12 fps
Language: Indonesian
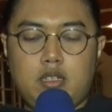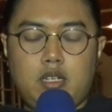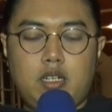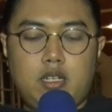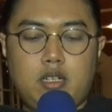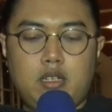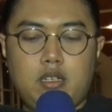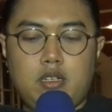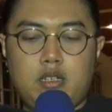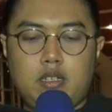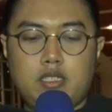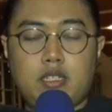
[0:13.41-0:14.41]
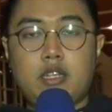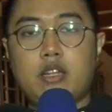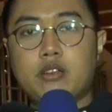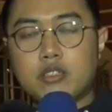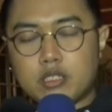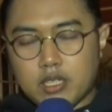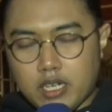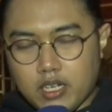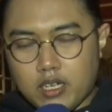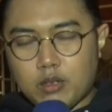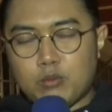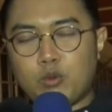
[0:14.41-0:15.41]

uh, it's uh,